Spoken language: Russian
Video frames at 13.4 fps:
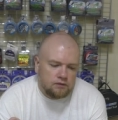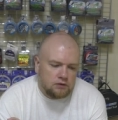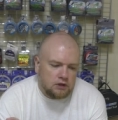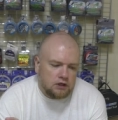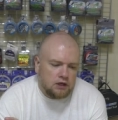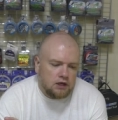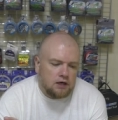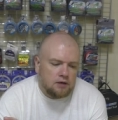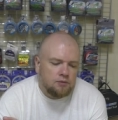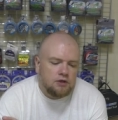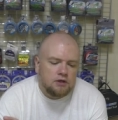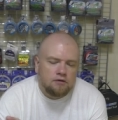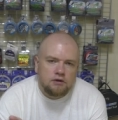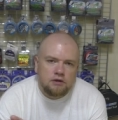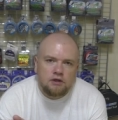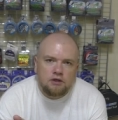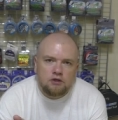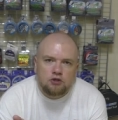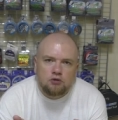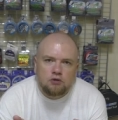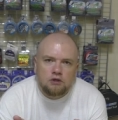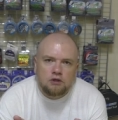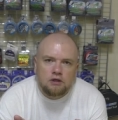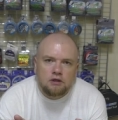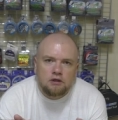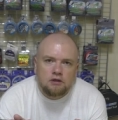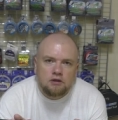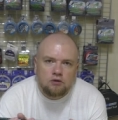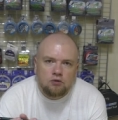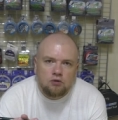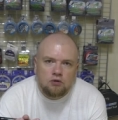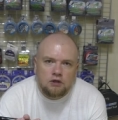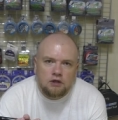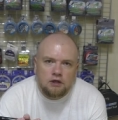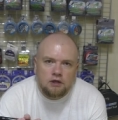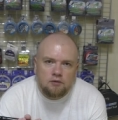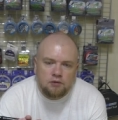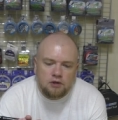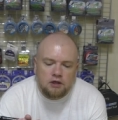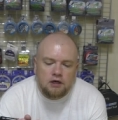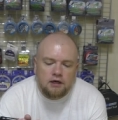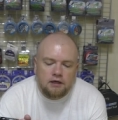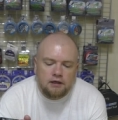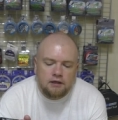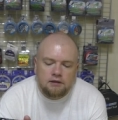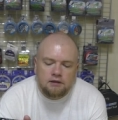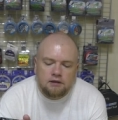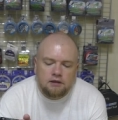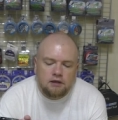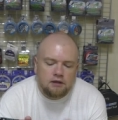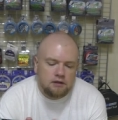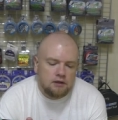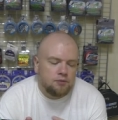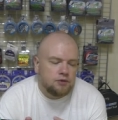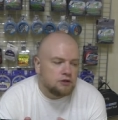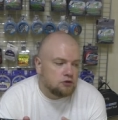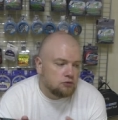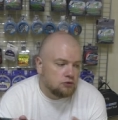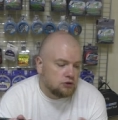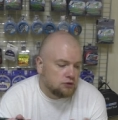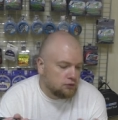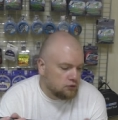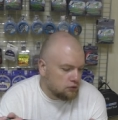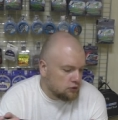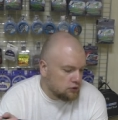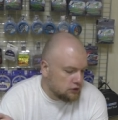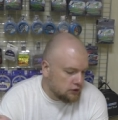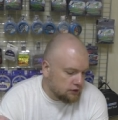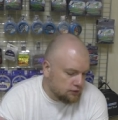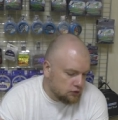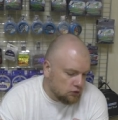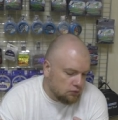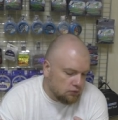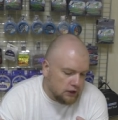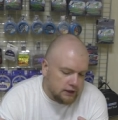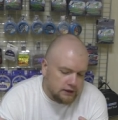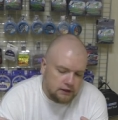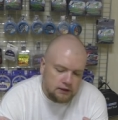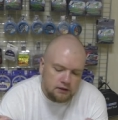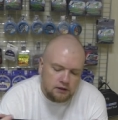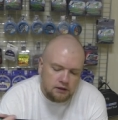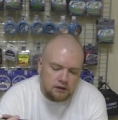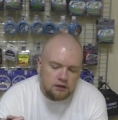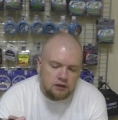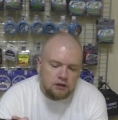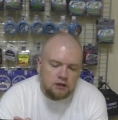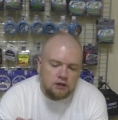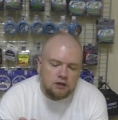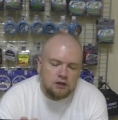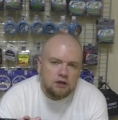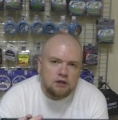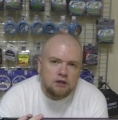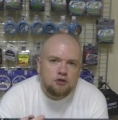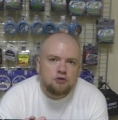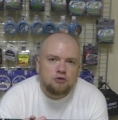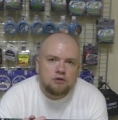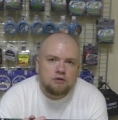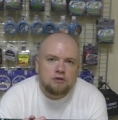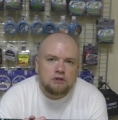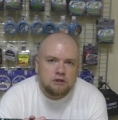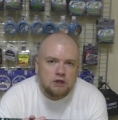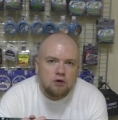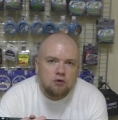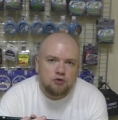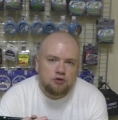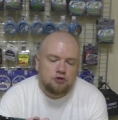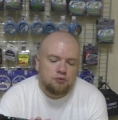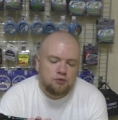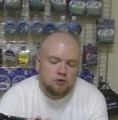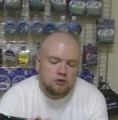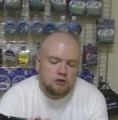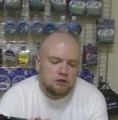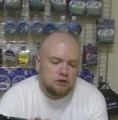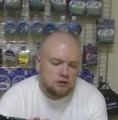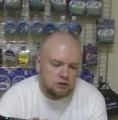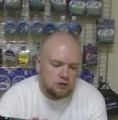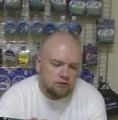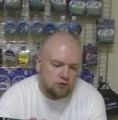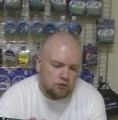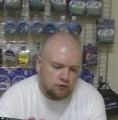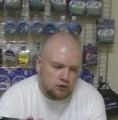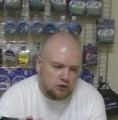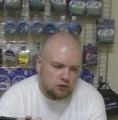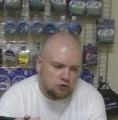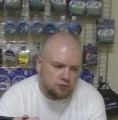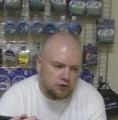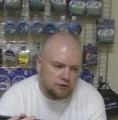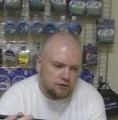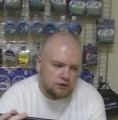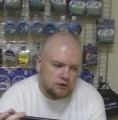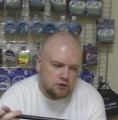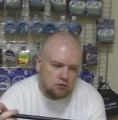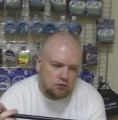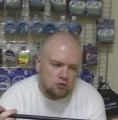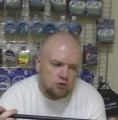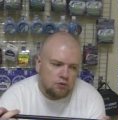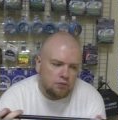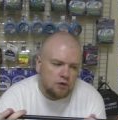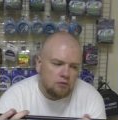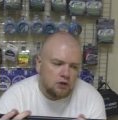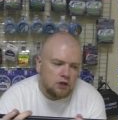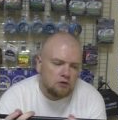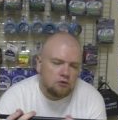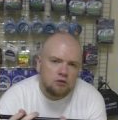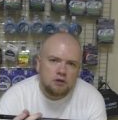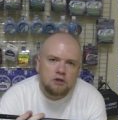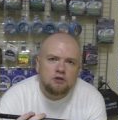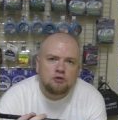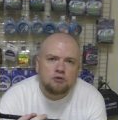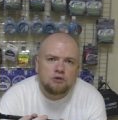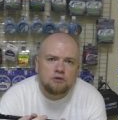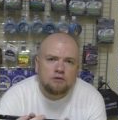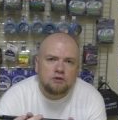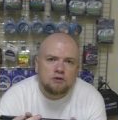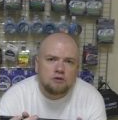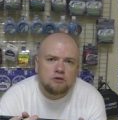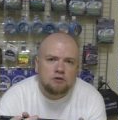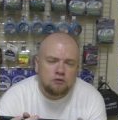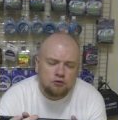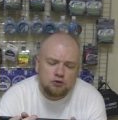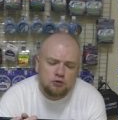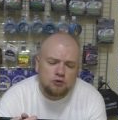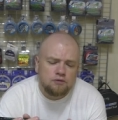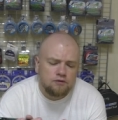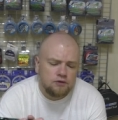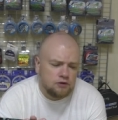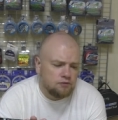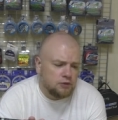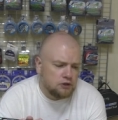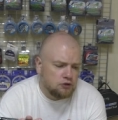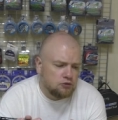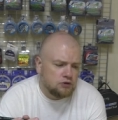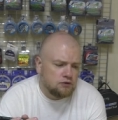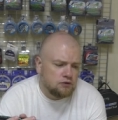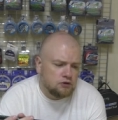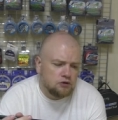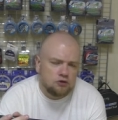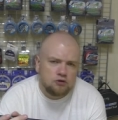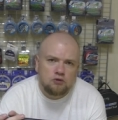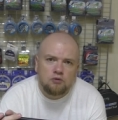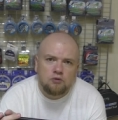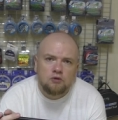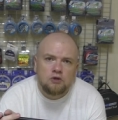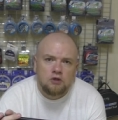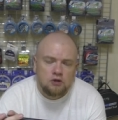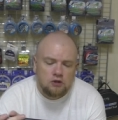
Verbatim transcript: такая армированная решетка, тонкая, многогранная, она присутствует, то есть на всем бланке, и она чувствуется на ощупь. То есть, если его вот так вот провести рукой по бланку, она чувствуется, ну, чувствую вы почувствуете, что